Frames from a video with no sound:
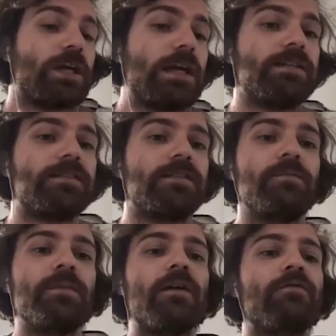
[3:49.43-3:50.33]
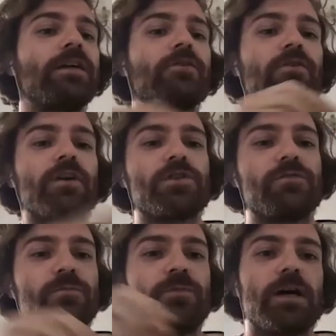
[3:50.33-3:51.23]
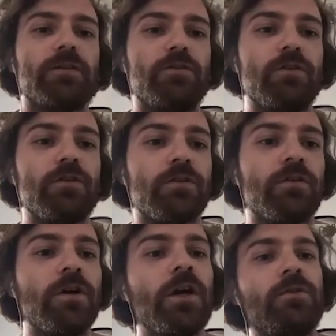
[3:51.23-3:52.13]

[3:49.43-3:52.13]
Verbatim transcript: réalisais, mais avec un chef opérateur, euh,